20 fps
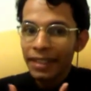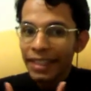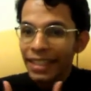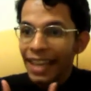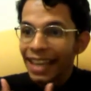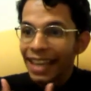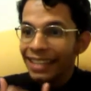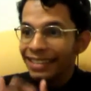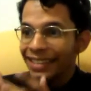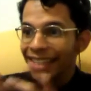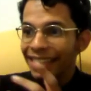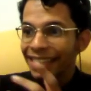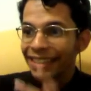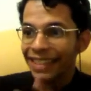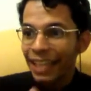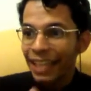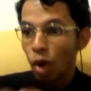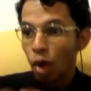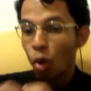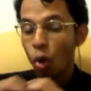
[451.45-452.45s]
que é
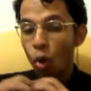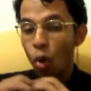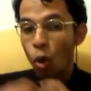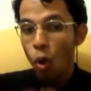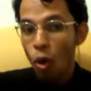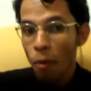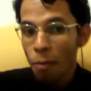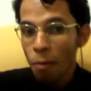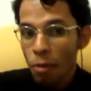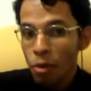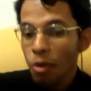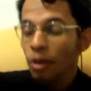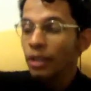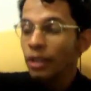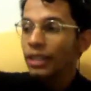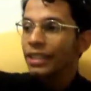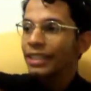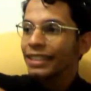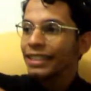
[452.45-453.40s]
entender como